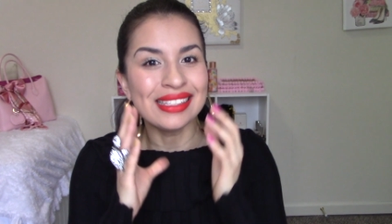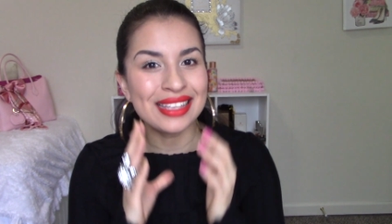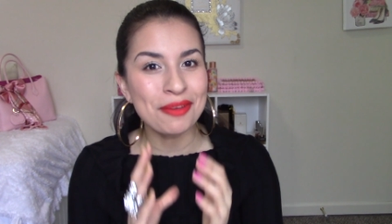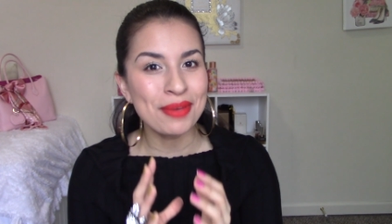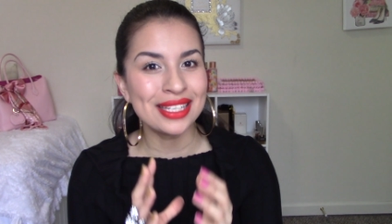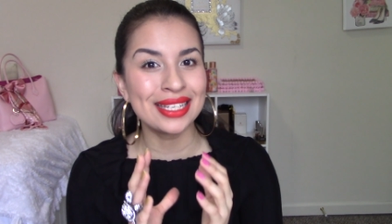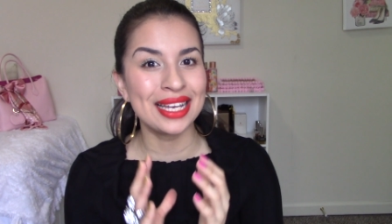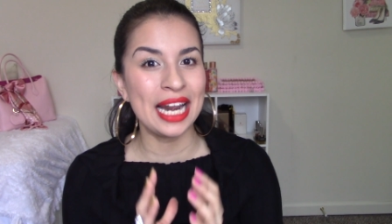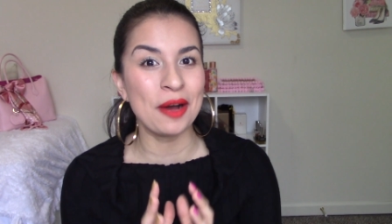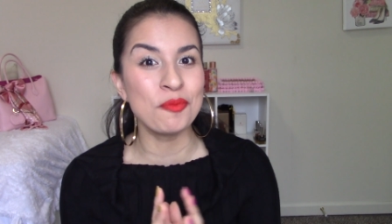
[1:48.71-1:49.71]
se
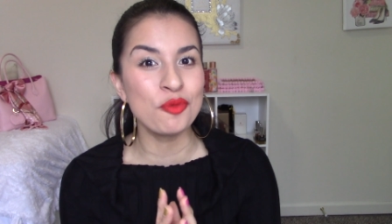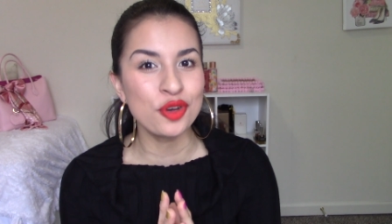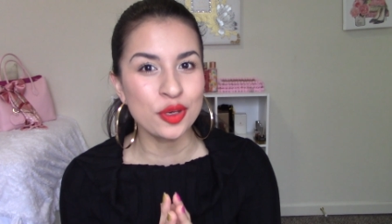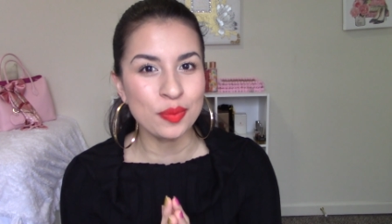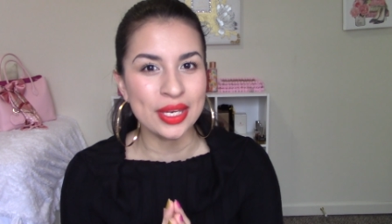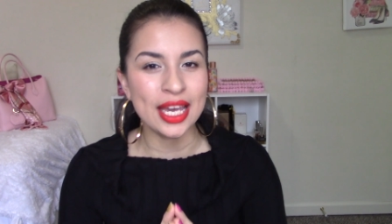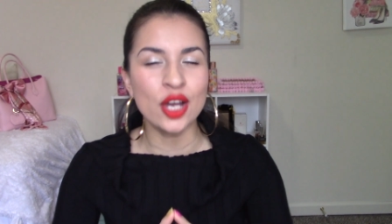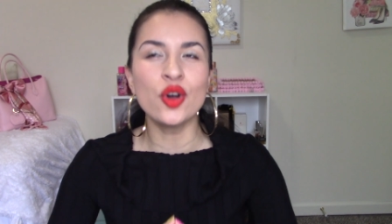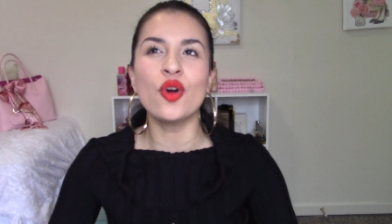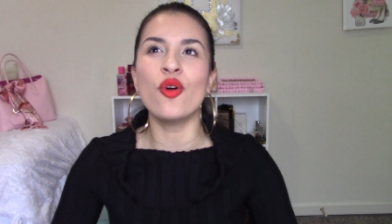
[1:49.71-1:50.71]
mezcla muy
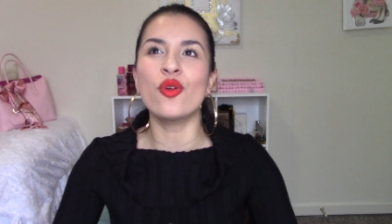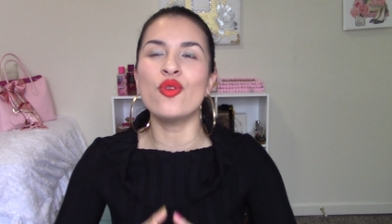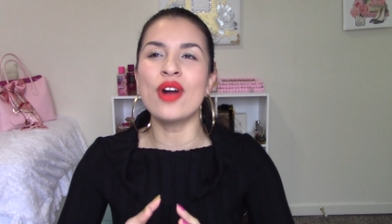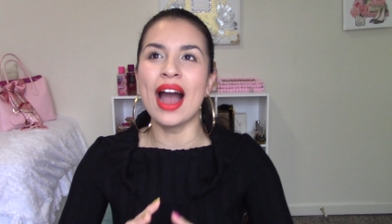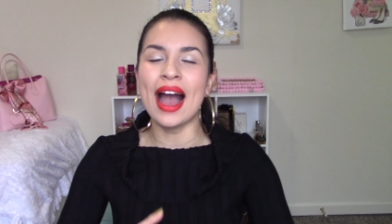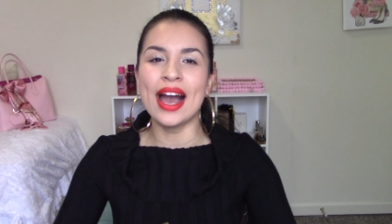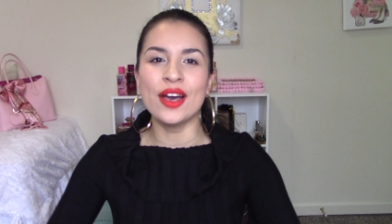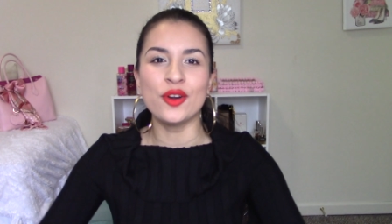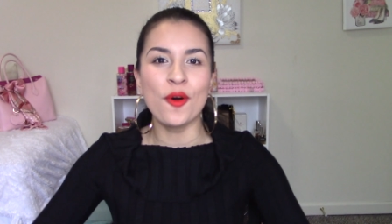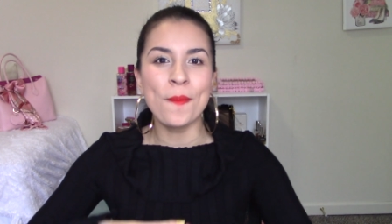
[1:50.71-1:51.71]
bien con un
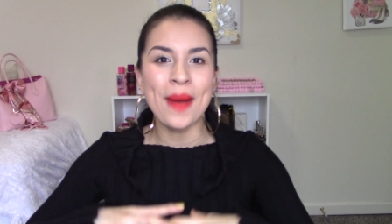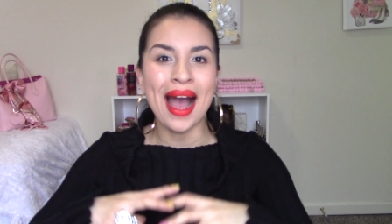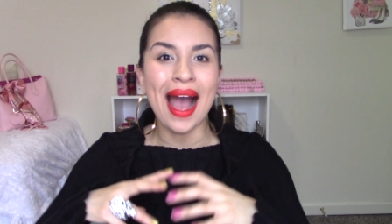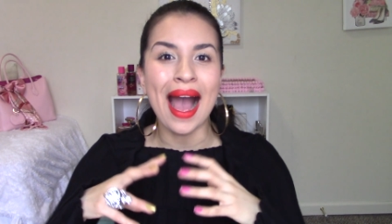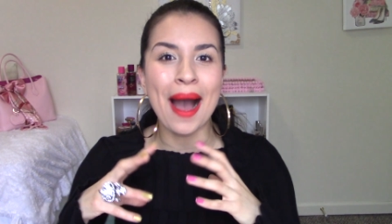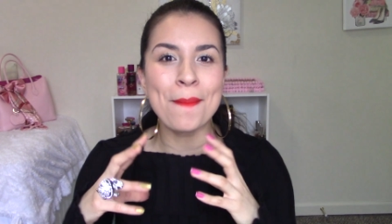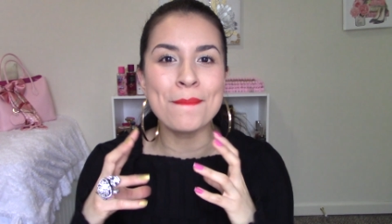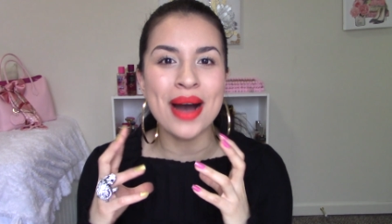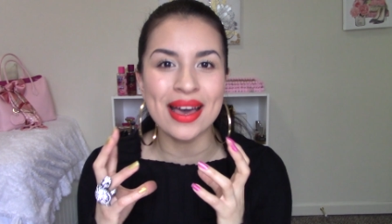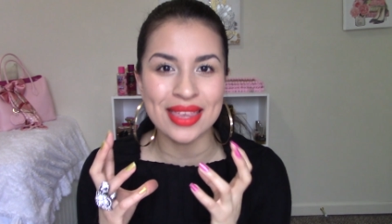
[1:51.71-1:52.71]
aroma
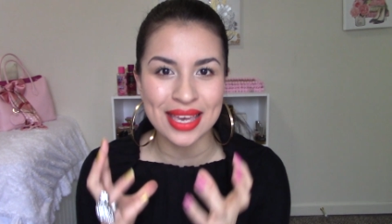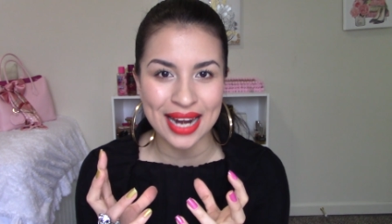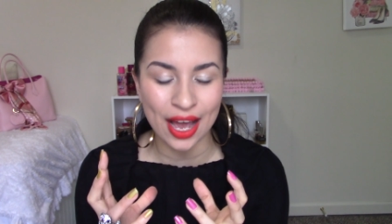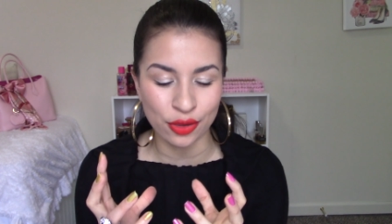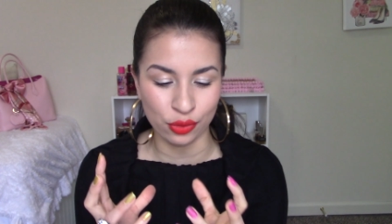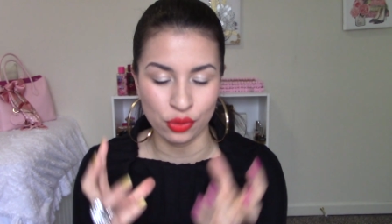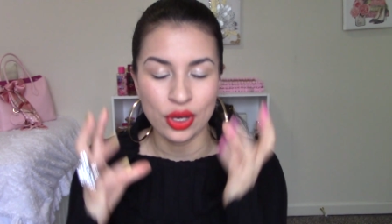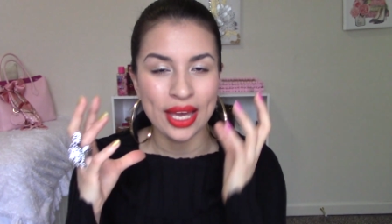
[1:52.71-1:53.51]
amaderado.